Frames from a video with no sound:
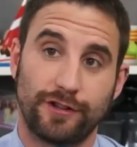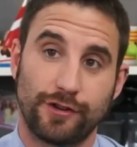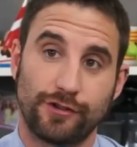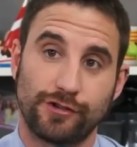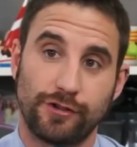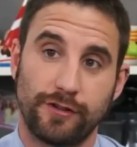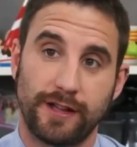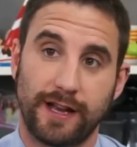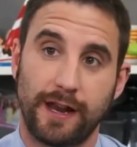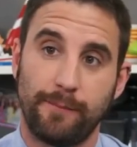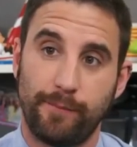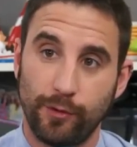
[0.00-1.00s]
nitroso de
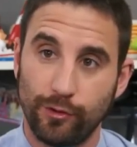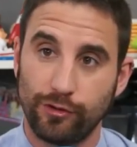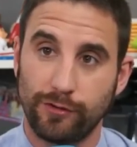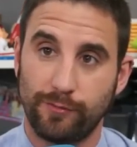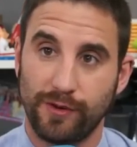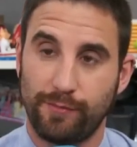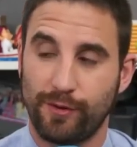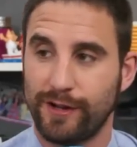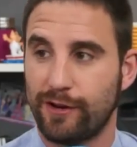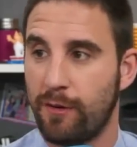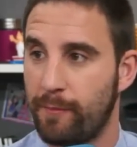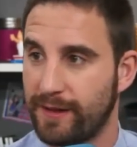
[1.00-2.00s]
Canal Plus, pues por
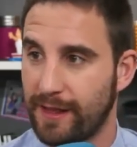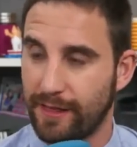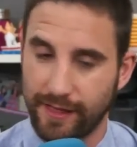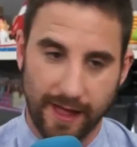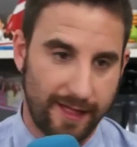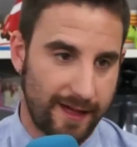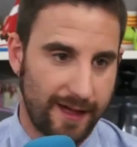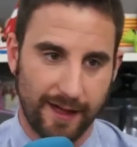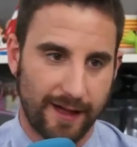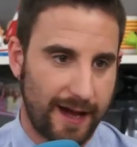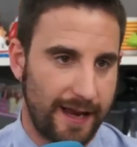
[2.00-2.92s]
incompetencia de